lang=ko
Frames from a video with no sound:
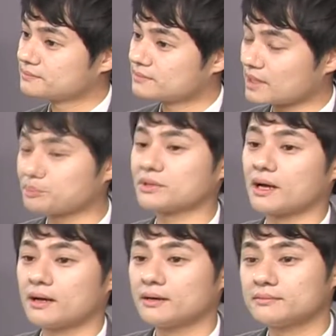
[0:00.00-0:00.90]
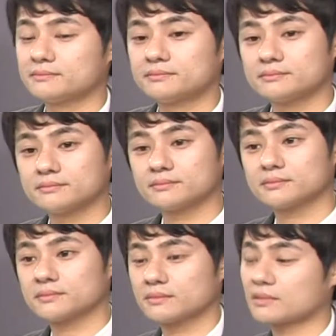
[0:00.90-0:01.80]
나쁘다.
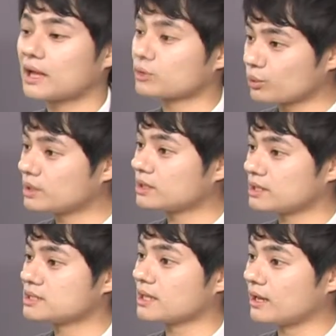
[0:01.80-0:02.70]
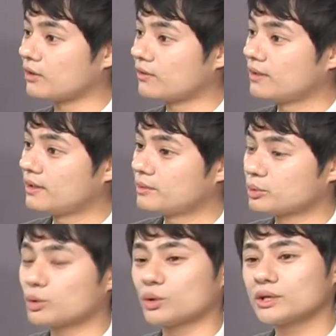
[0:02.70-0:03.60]
다 동의 되시나요?
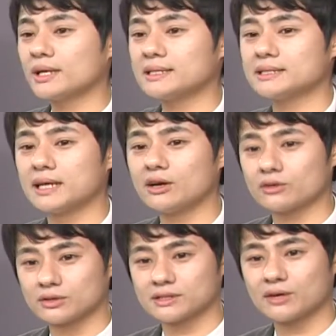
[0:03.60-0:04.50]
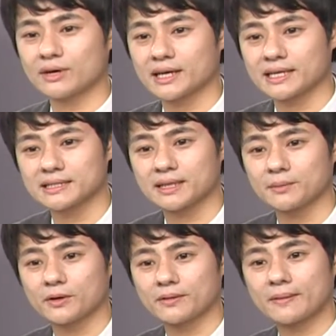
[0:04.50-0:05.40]
보통 어떻게 하시나요? 그런 상황에
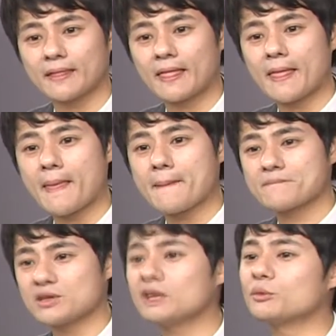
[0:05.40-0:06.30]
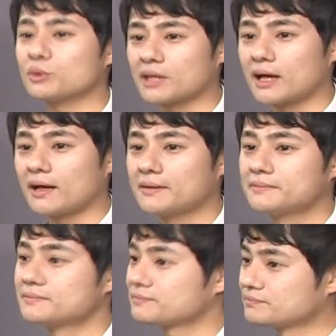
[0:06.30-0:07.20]
계시다면. 째려본다.
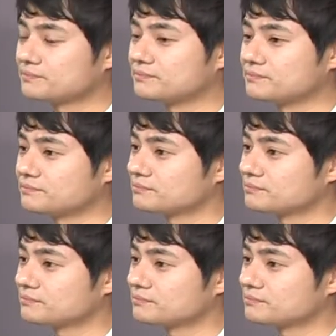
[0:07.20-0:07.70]
음.